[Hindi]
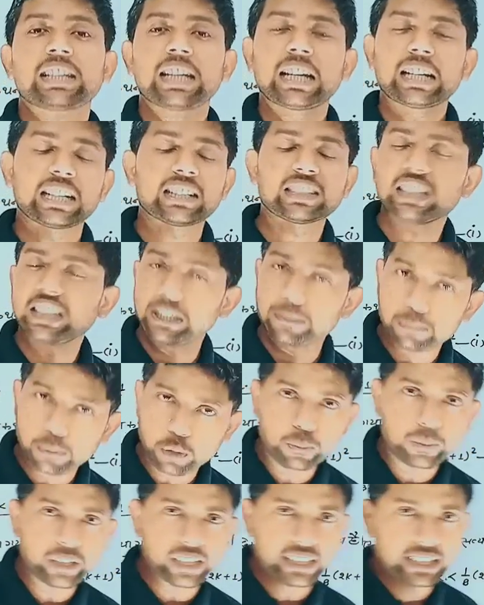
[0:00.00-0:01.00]
क्या करते हैं
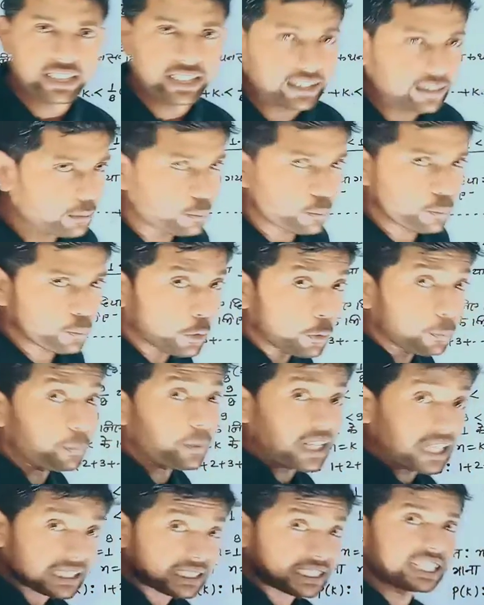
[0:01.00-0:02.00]
प्रूव करने प्रूव
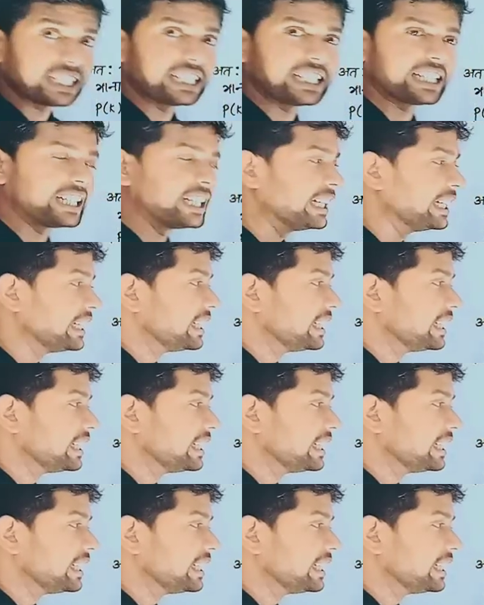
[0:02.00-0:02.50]
करते हैं